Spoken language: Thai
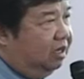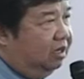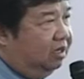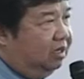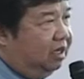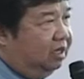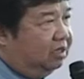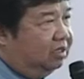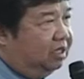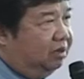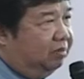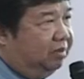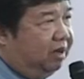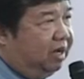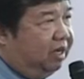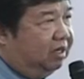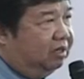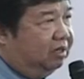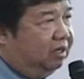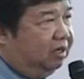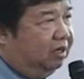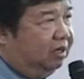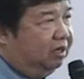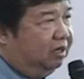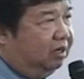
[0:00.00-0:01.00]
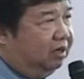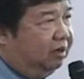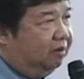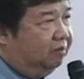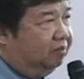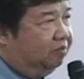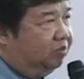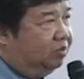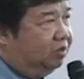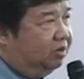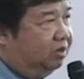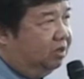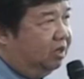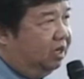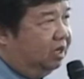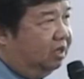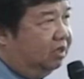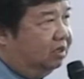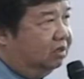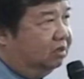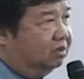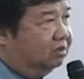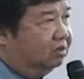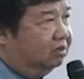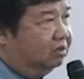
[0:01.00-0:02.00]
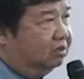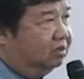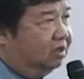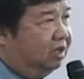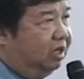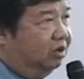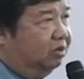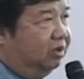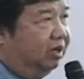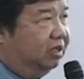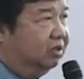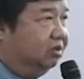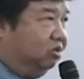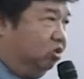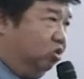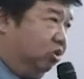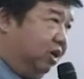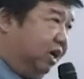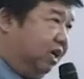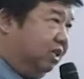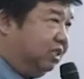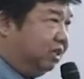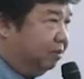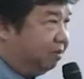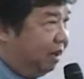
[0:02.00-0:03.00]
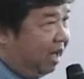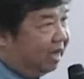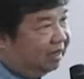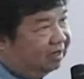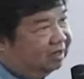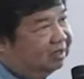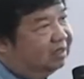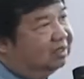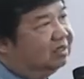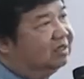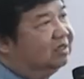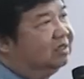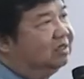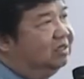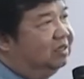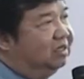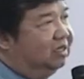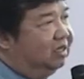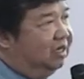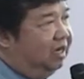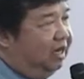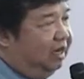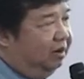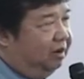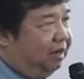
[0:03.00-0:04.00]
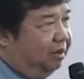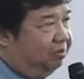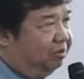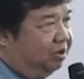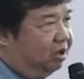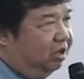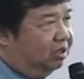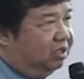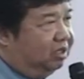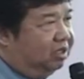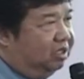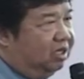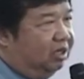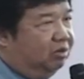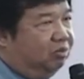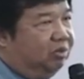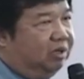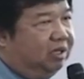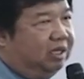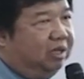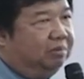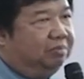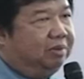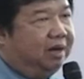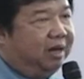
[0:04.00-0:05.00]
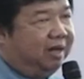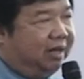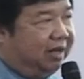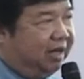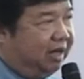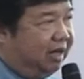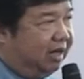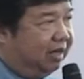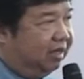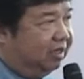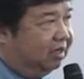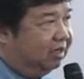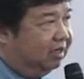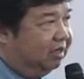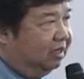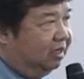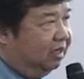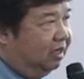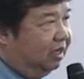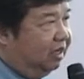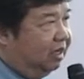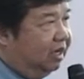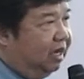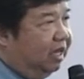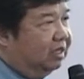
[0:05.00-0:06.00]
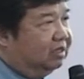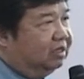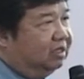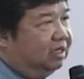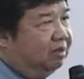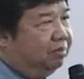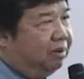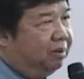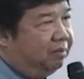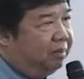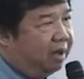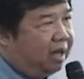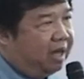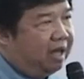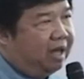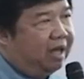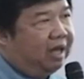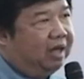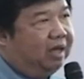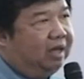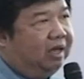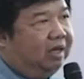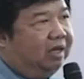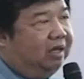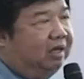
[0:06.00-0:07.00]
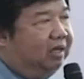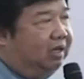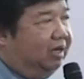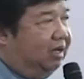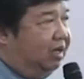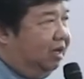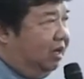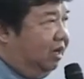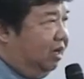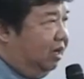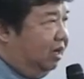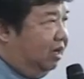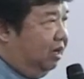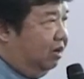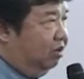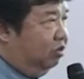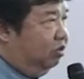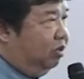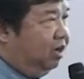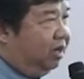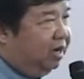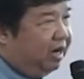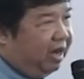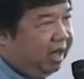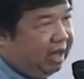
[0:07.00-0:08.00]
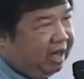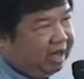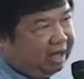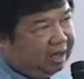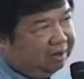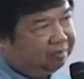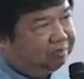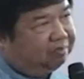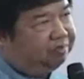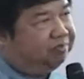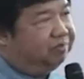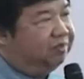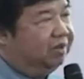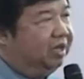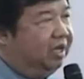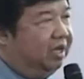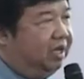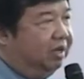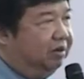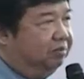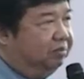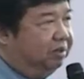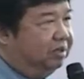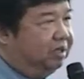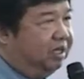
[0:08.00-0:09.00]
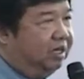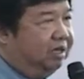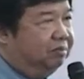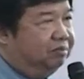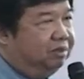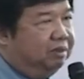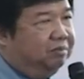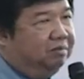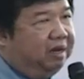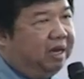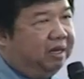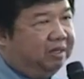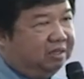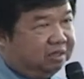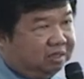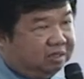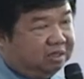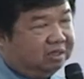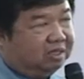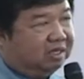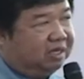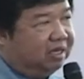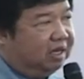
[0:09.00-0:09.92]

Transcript: ยังสามารถยังเรียกว่าอยู่ได้อีกสักพักหนึ่งนะครับก่อนจะเกิดวิกฤตพลังงานที่พม่าเวียดนามนะฮะประเทศเพื่อนบ้านอื่นๆ